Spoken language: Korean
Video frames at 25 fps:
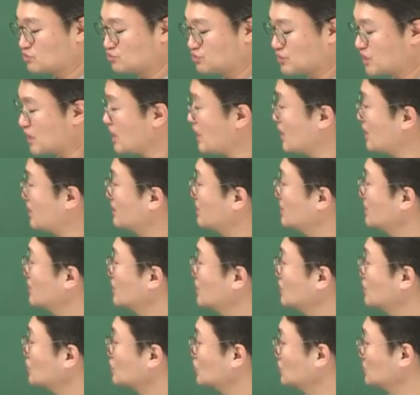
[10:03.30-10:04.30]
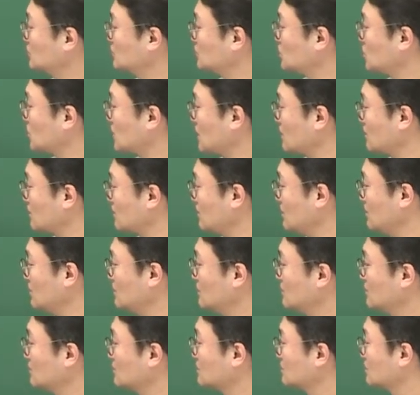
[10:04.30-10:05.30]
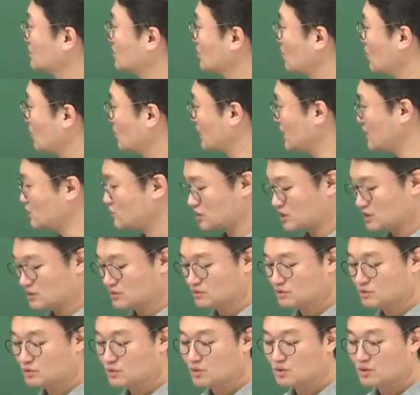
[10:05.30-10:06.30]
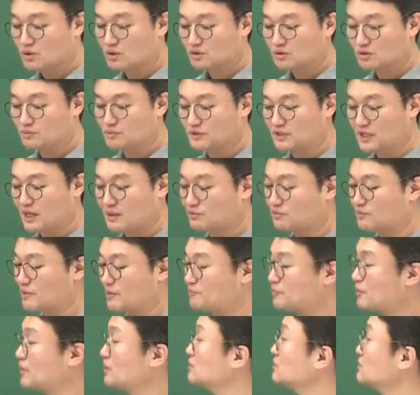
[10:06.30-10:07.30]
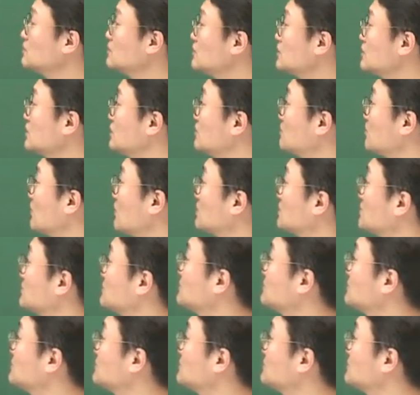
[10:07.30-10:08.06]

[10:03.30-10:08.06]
두 개 구분전하고 공회전 그러면 답은 몇 번? 1번